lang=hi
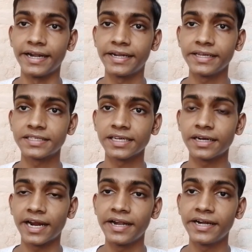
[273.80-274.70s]
80 से
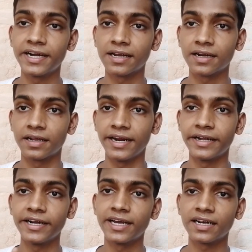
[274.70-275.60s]
90 डॉलर
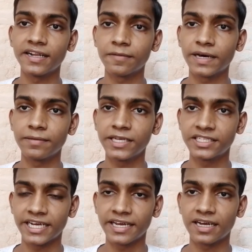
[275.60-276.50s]
80 डॉलर एक बार भी
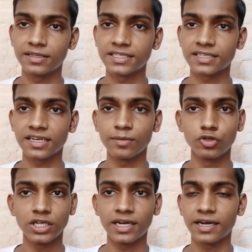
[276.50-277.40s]
जाएगा जैसा कि
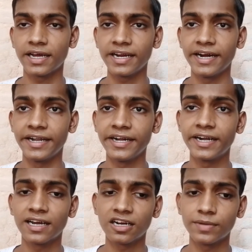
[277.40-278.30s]
मुझे लग रहा है 80
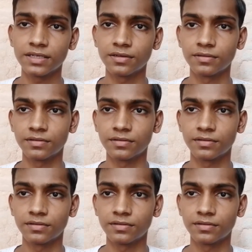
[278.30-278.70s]
डॉलर में